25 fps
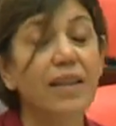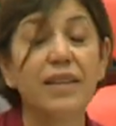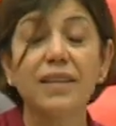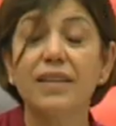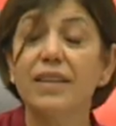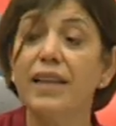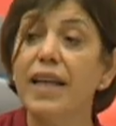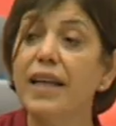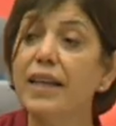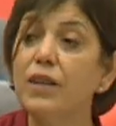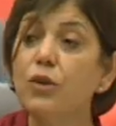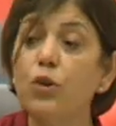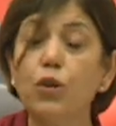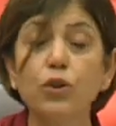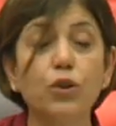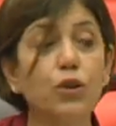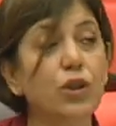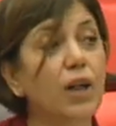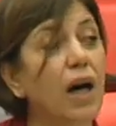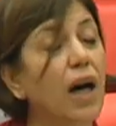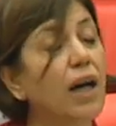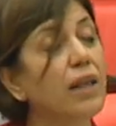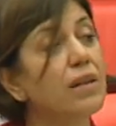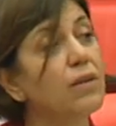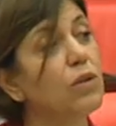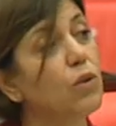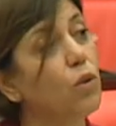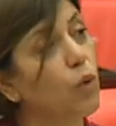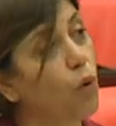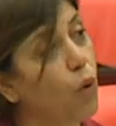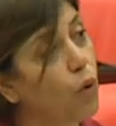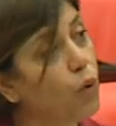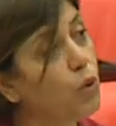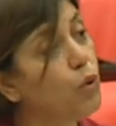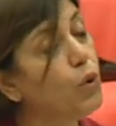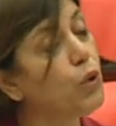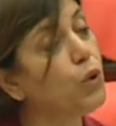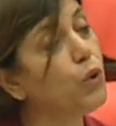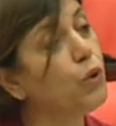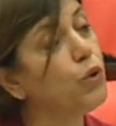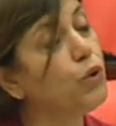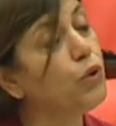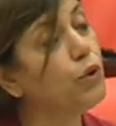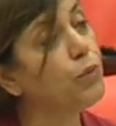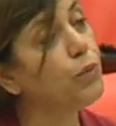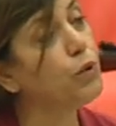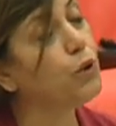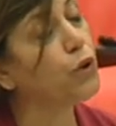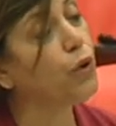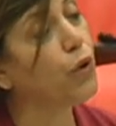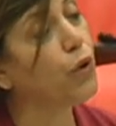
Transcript: Sayın Özkan kolluk gücümüz